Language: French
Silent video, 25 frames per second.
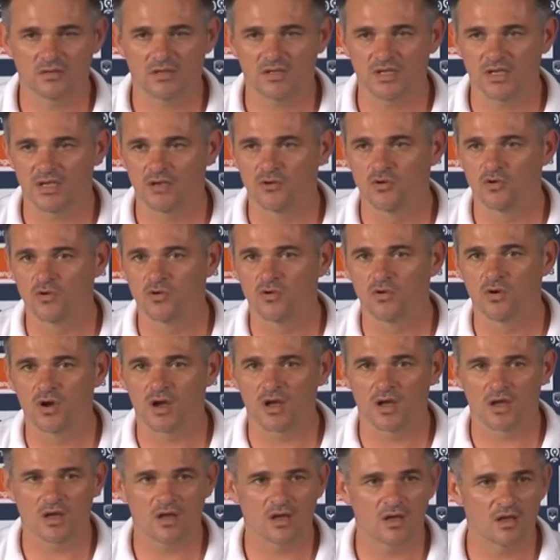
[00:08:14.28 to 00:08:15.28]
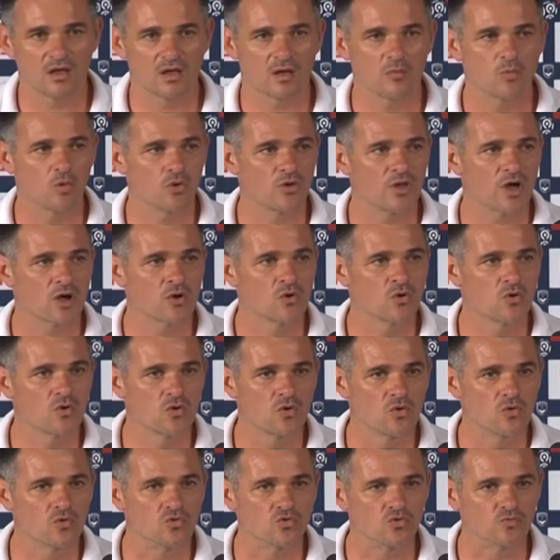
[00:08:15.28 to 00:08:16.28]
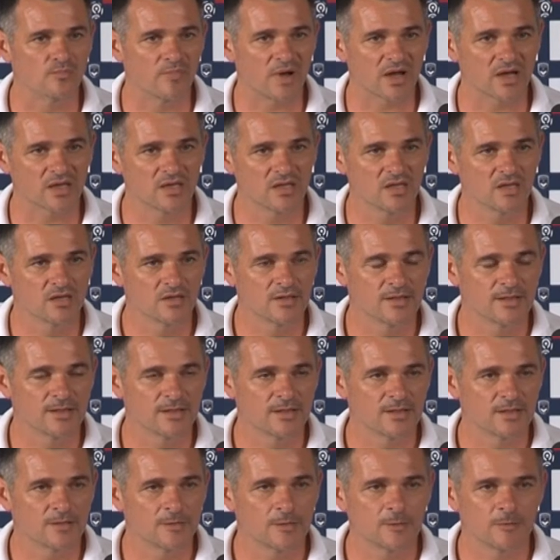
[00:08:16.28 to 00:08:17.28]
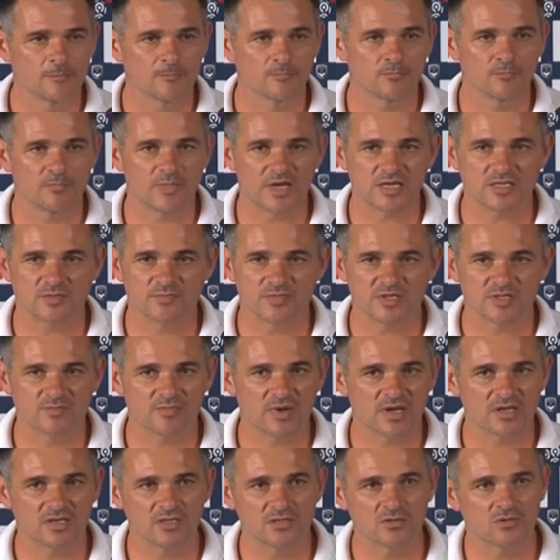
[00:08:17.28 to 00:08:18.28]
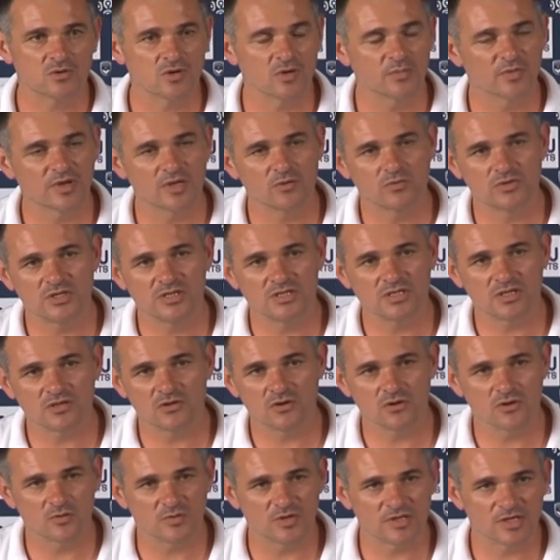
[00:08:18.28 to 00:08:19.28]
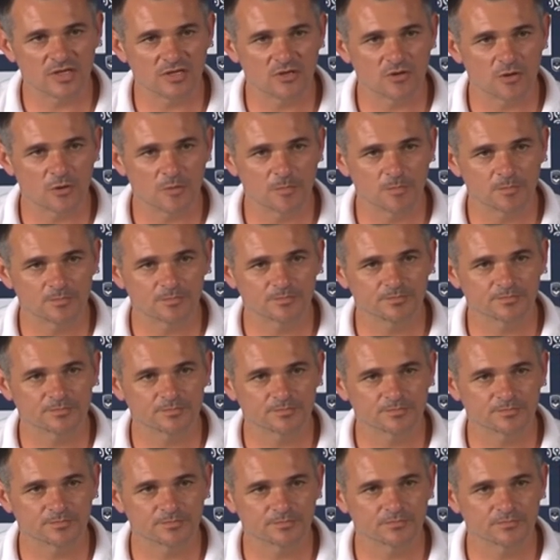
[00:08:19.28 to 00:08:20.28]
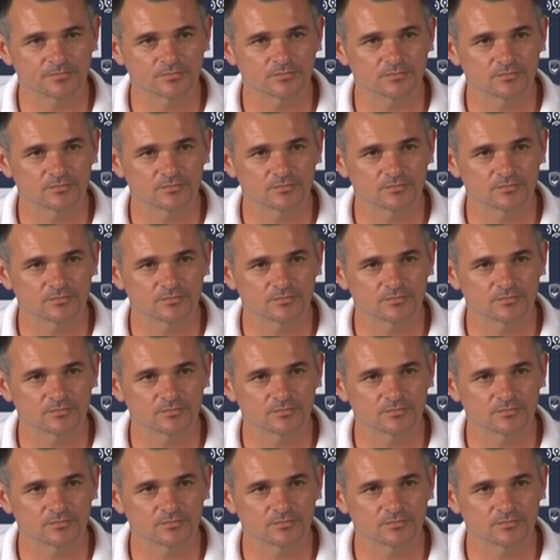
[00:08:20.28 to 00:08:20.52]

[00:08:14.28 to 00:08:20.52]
égaux euh, à, Monaco ou Paris, bah, je pense pas qu'ils auraient pris Willy comme entraîneur. Ah oui.